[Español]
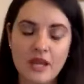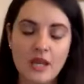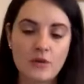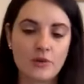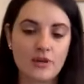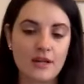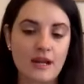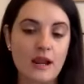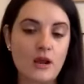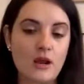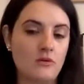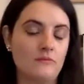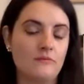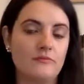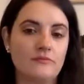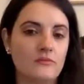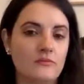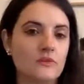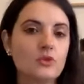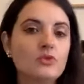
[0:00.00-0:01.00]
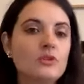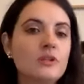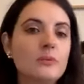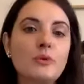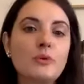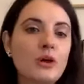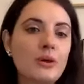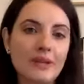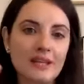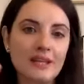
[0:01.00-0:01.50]
Pero claro, tú te
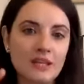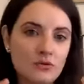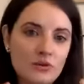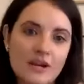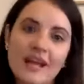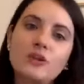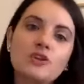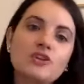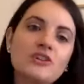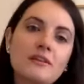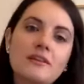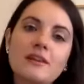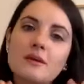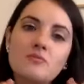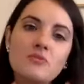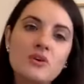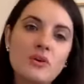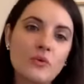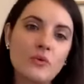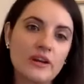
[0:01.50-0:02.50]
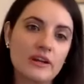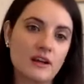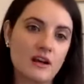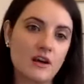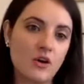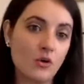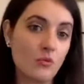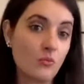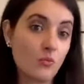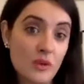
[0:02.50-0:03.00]
puede venir una noticia muy buena
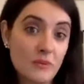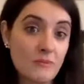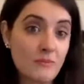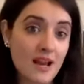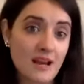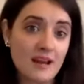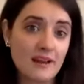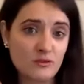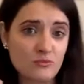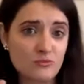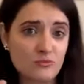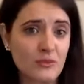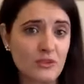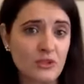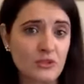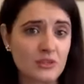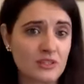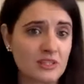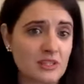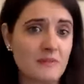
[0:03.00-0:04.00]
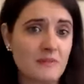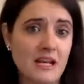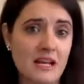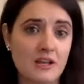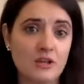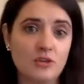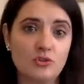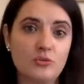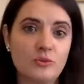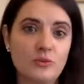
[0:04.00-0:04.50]
o muy mala en un momento determinado
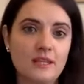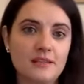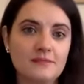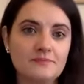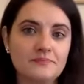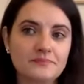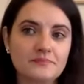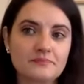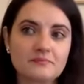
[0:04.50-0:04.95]
de tu vida,